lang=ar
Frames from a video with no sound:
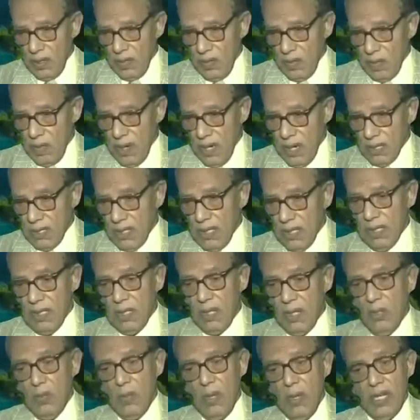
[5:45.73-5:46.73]
وبعدين
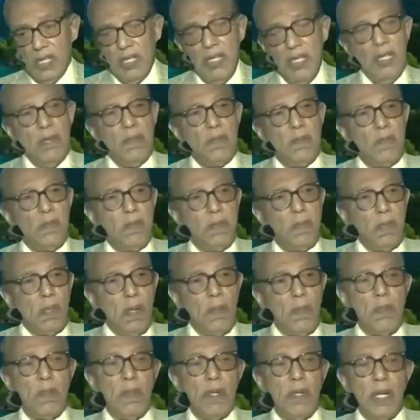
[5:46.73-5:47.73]
ده يوم عجيب
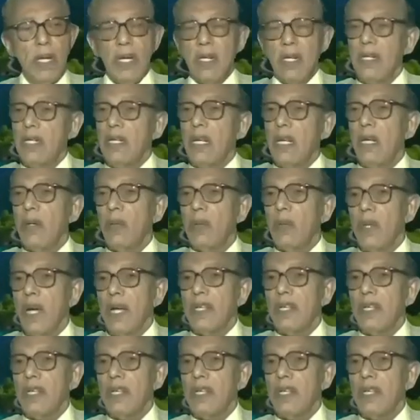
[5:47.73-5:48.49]
ربنا اداله